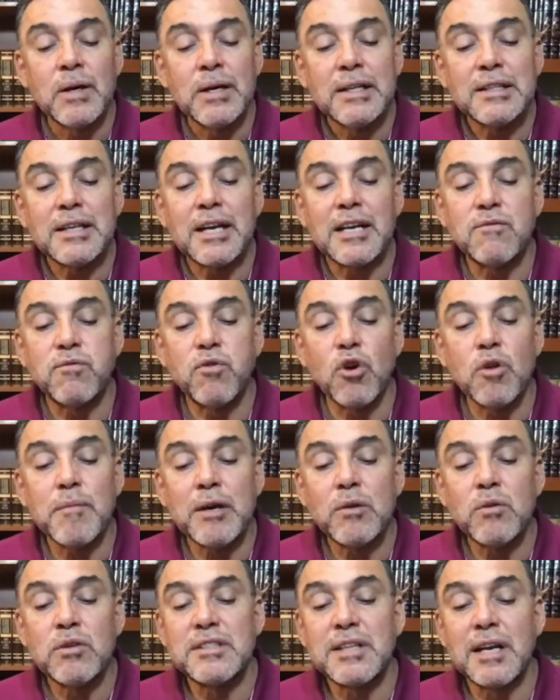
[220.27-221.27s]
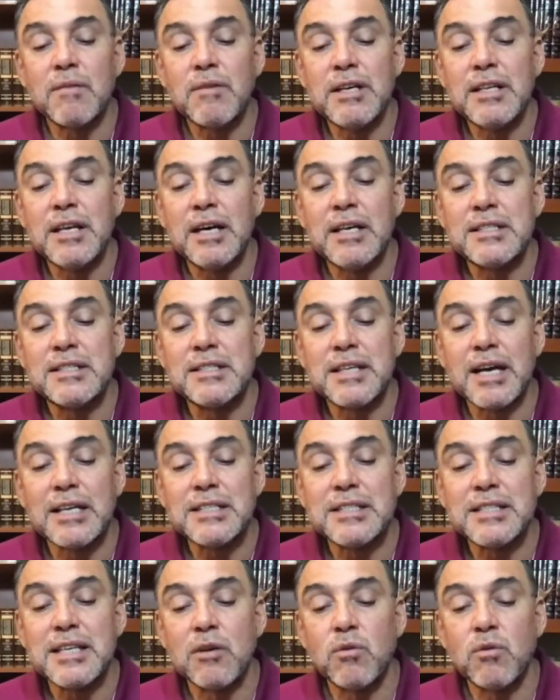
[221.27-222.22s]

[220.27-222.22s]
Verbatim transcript: transforma nuestra vida y sacia